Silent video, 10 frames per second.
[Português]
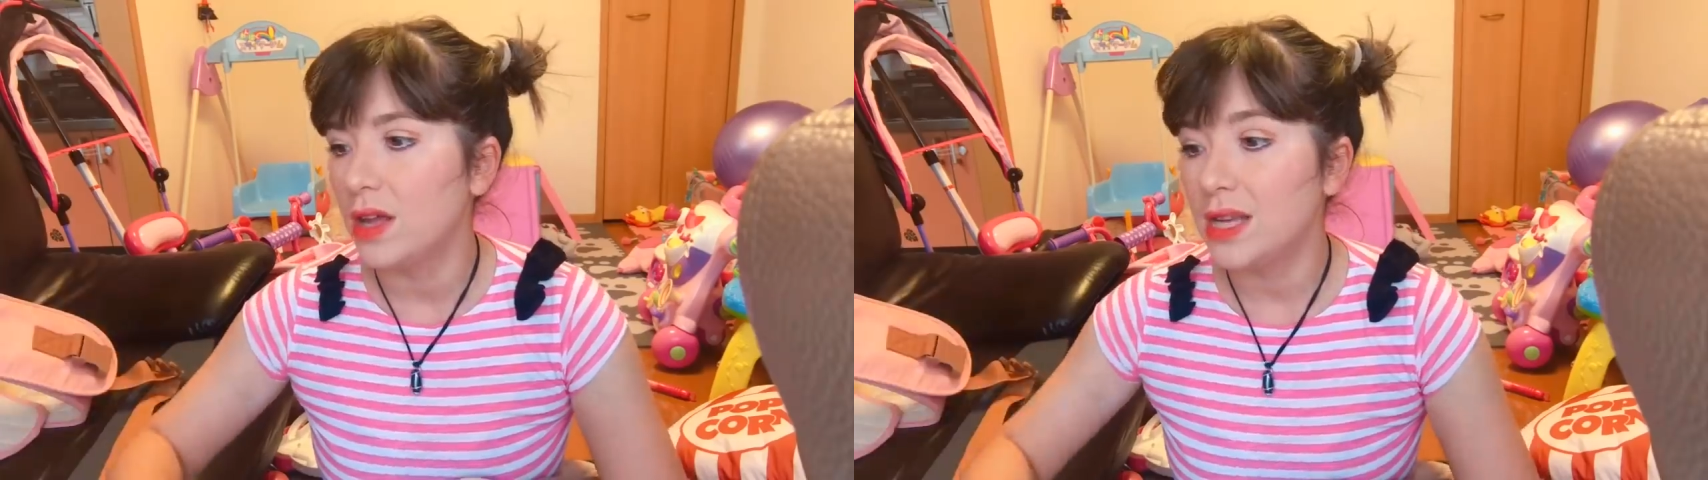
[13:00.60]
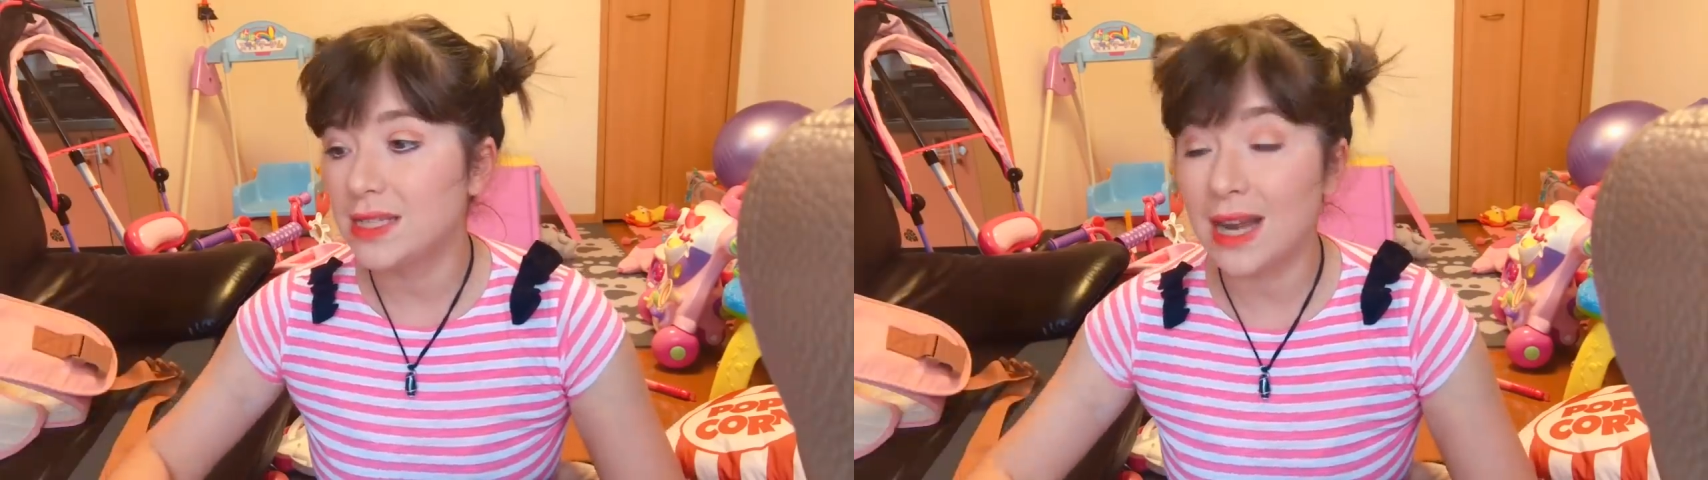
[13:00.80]

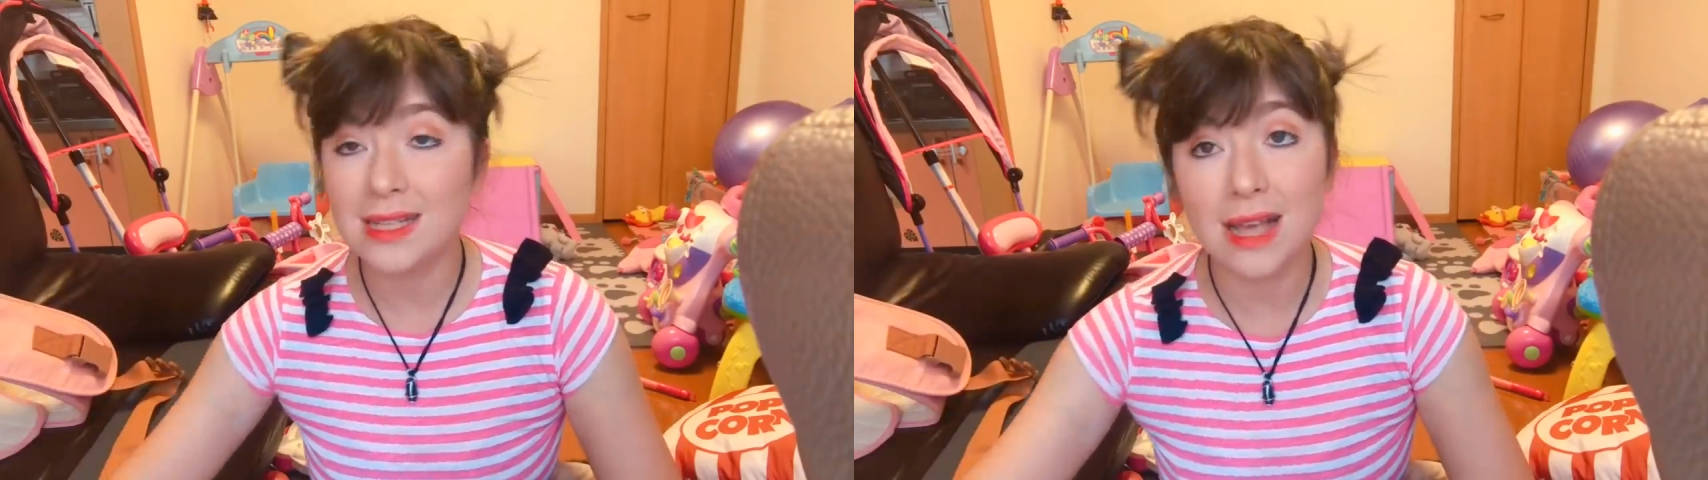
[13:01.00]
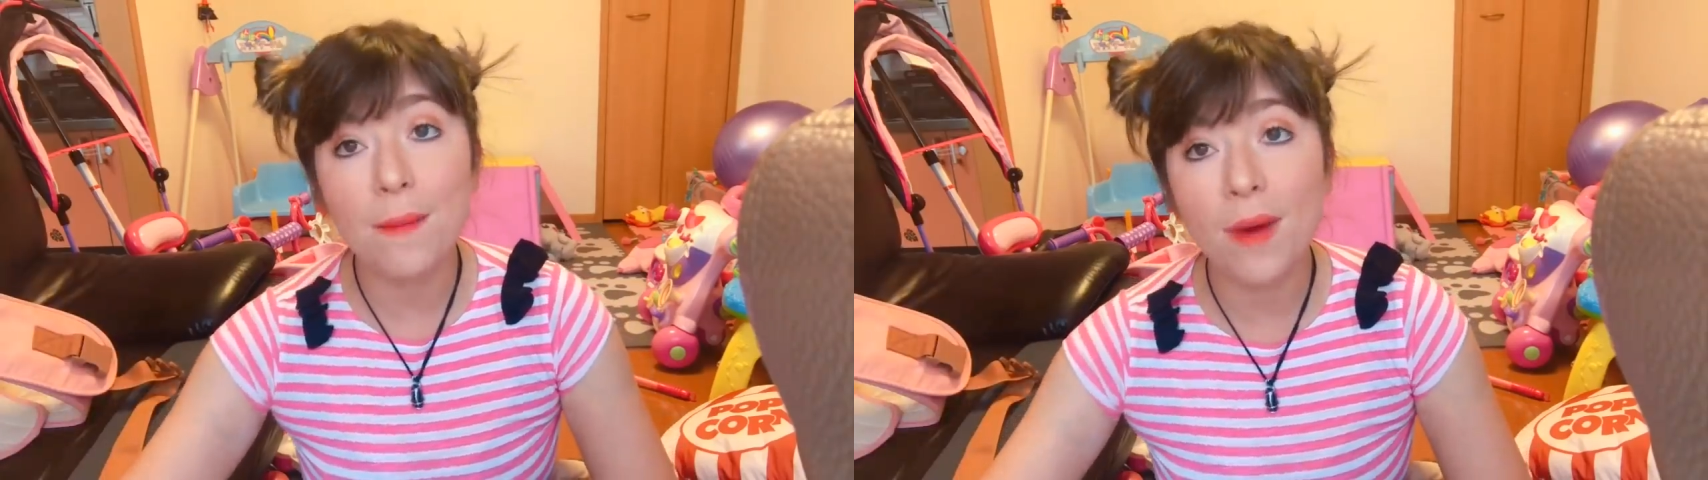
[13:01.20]

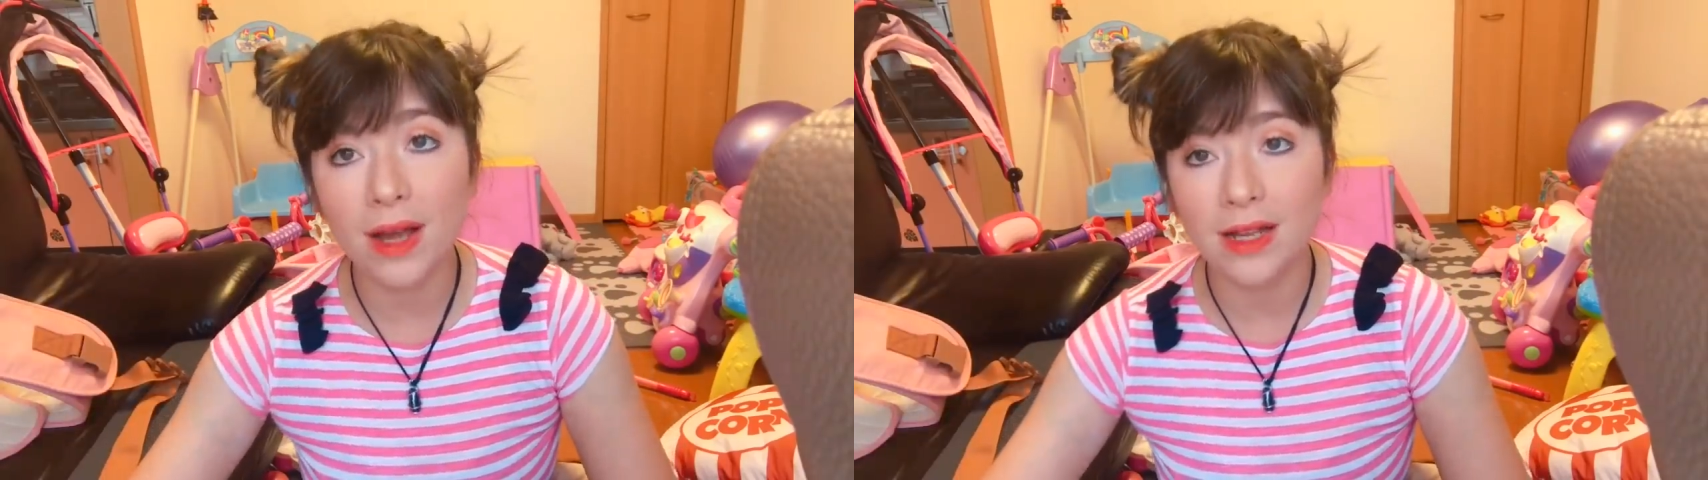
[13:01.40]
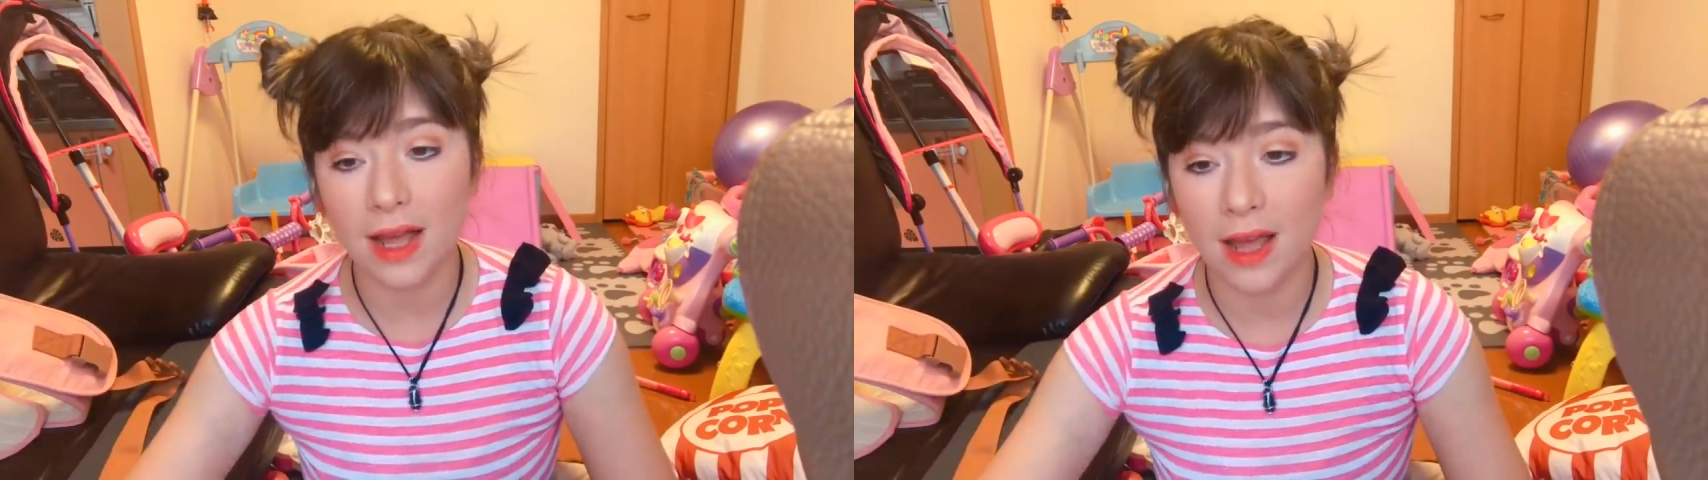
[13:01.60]
estressar a
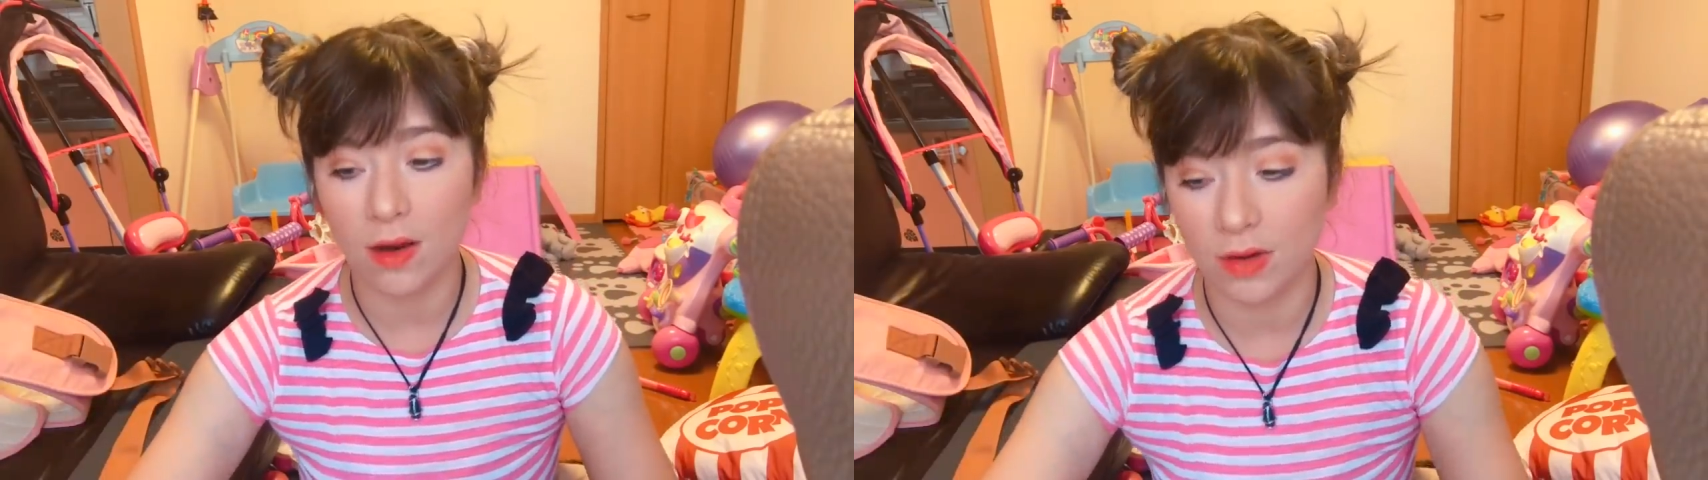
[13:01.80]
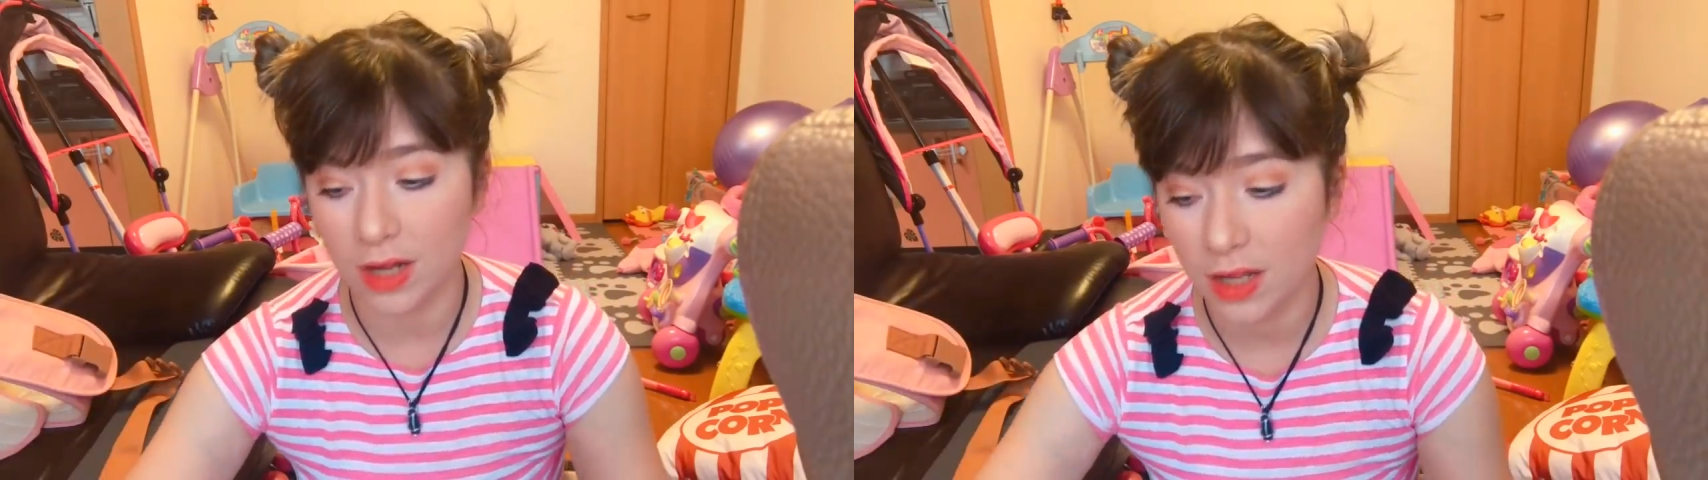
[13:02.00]
mãe, na
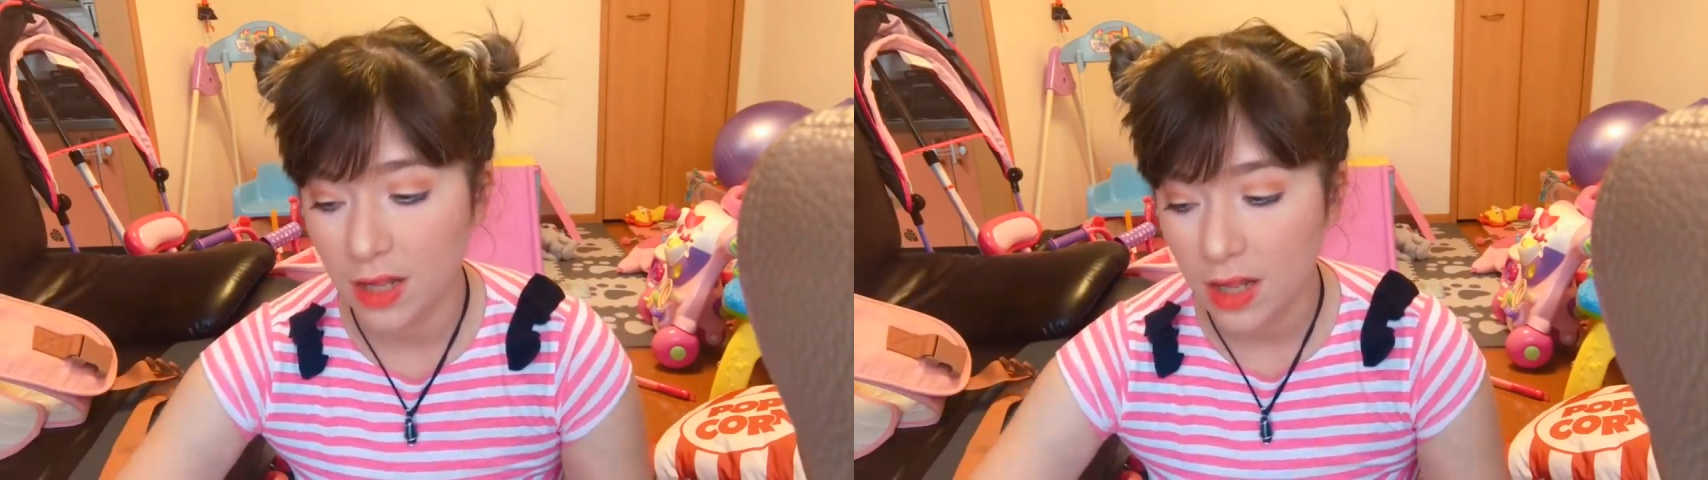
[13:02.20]
real, né?